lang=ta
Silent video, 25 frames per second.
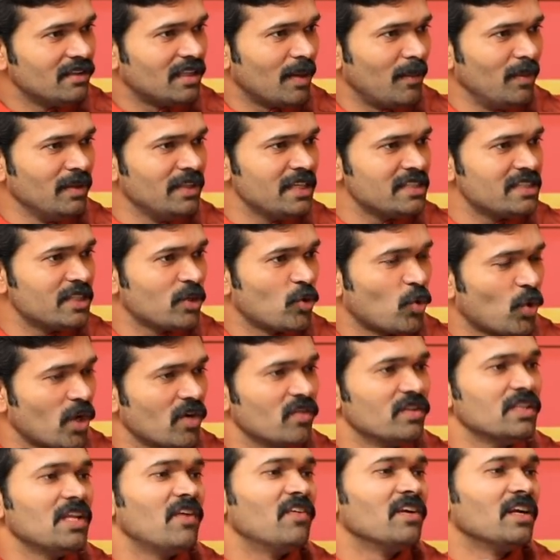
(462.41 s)
தமிழ் தேசிய
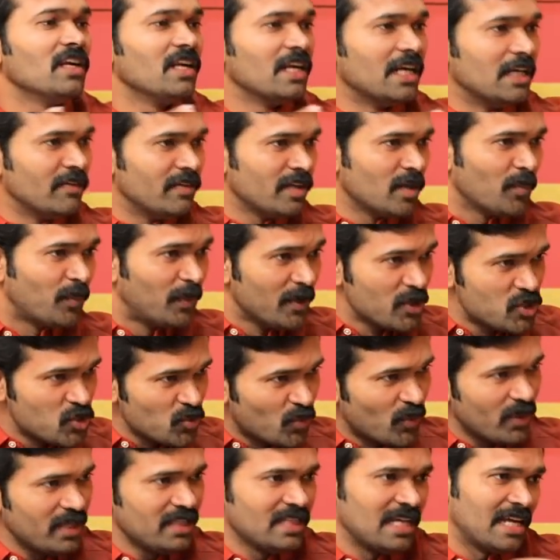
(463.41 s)
குரல் வந்து அவர்கள் ரெண்டு பேருக்கு
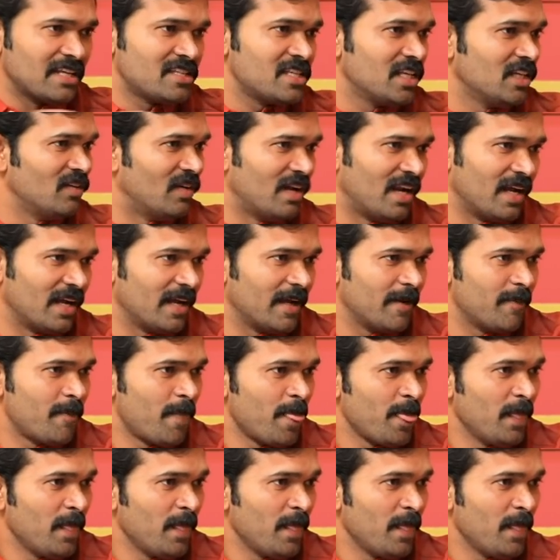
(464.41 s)
பிடிச்சு போய் இந்த அரசியலுக்கு வராங்க